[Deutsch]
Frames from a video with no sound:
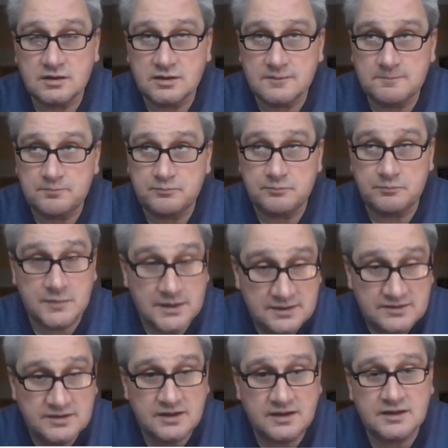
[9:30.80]
ähm,
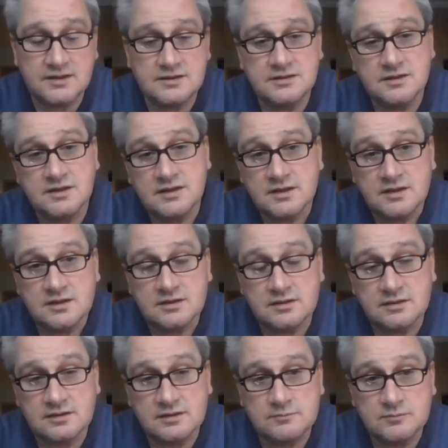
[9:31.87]
medial,
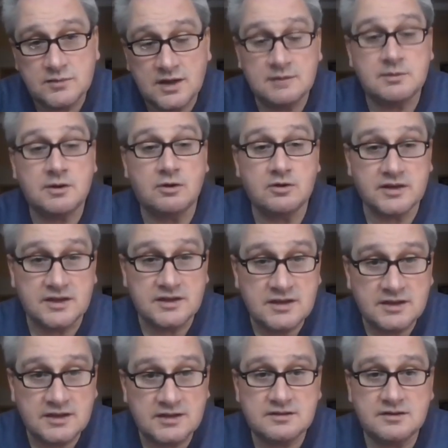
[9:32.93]
ähm, aber auch
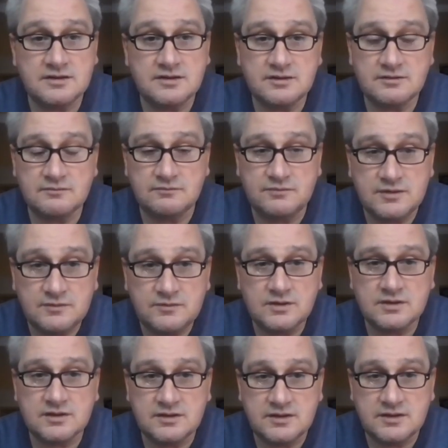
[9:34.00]
inhaltlich, wie
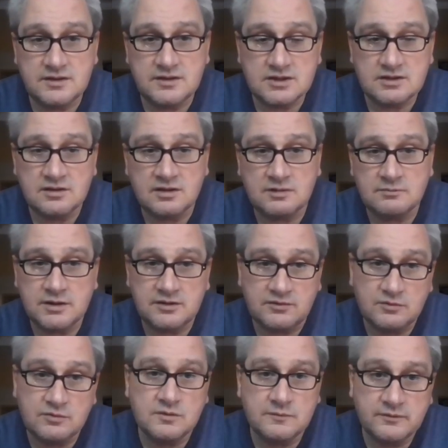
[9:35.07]
wir
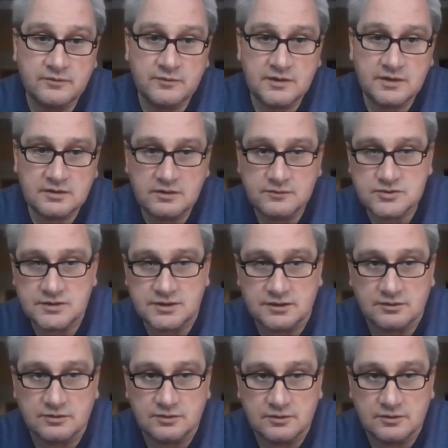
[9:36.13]
Gedenkstättenarbeit zukunftsfähig
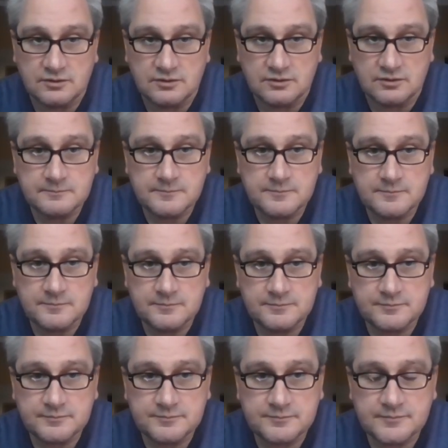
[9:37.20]
aufstellen können.
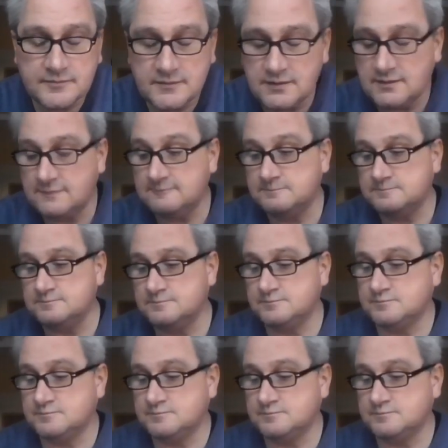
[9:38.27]
Äh, daran möchte ich